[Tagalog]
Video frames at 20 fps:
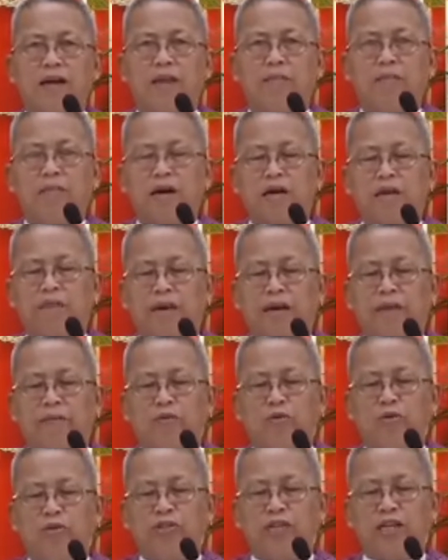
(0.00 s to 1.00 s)
nga
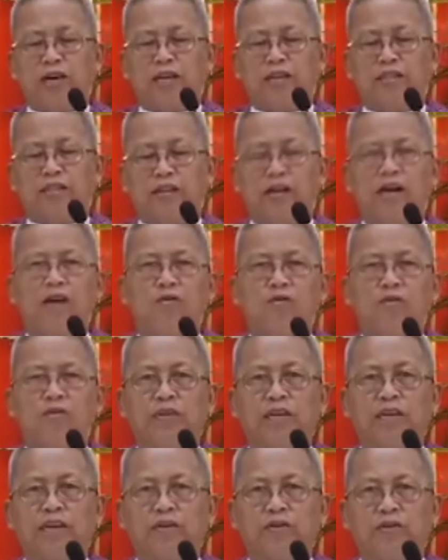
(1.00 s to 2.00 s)
makapahimos sa gahom
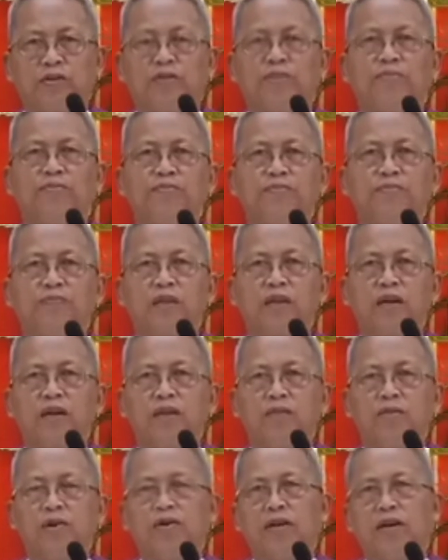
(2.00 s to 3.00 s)
sa Ginoo
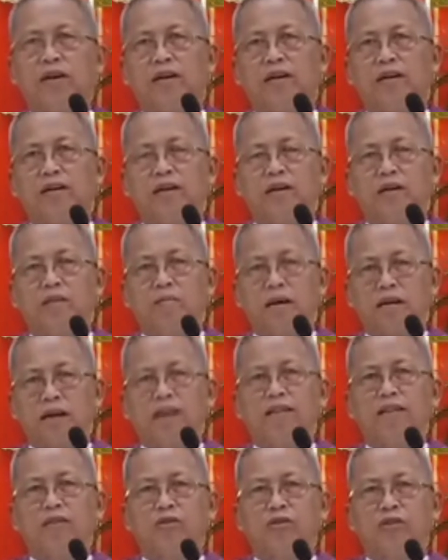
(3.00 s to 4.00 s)
mao nang
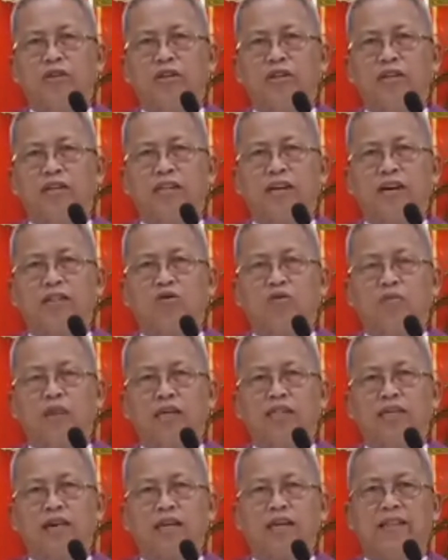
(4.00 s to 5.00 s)
magantos kita sa atong
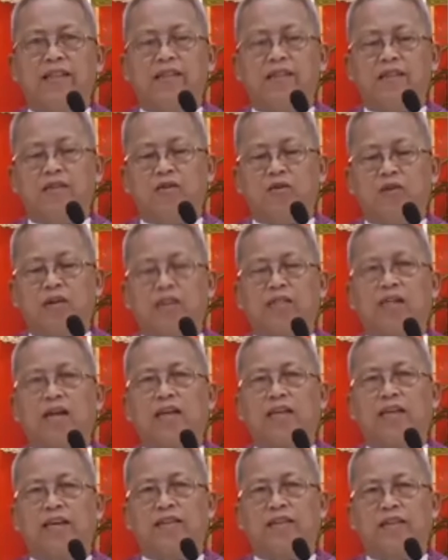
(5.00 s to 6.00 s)
mga sakit ug
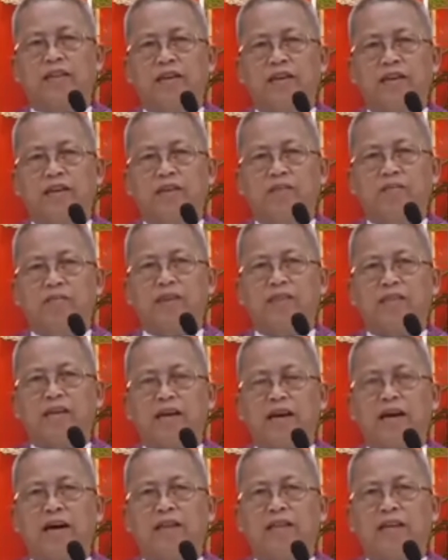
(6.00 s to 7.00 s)
kasakit basta
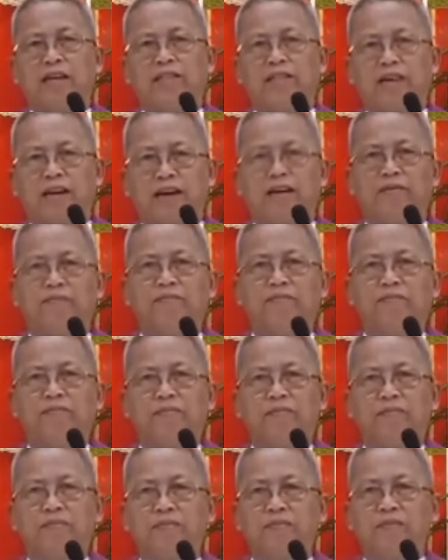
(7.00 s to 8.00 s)
na atay sala
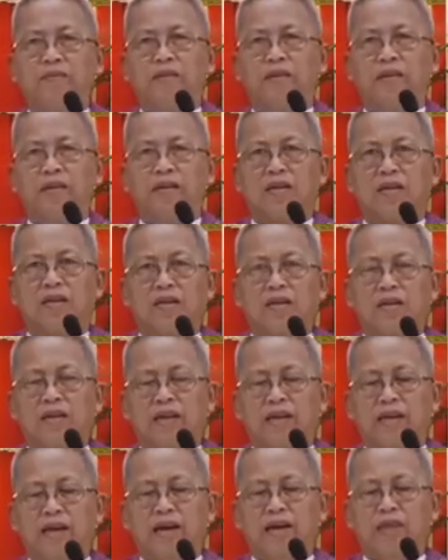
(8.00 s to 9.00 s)

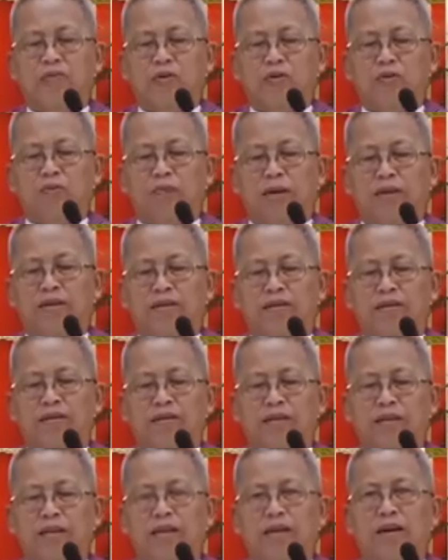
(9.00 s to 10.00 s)
lingi ay mong tupad
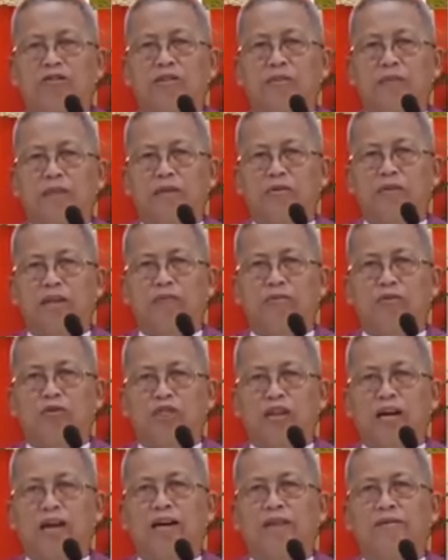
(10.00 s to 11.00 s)
ingnaon sa man imong
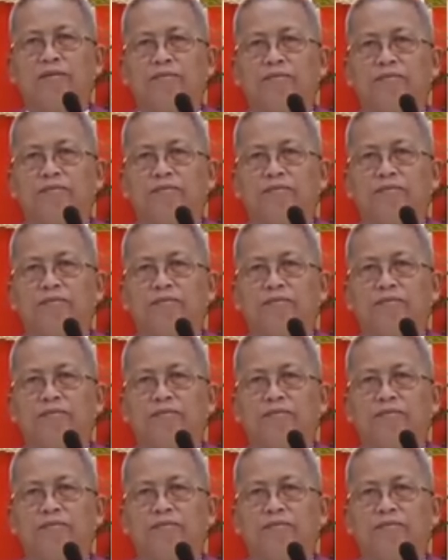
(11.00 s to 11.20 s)
sak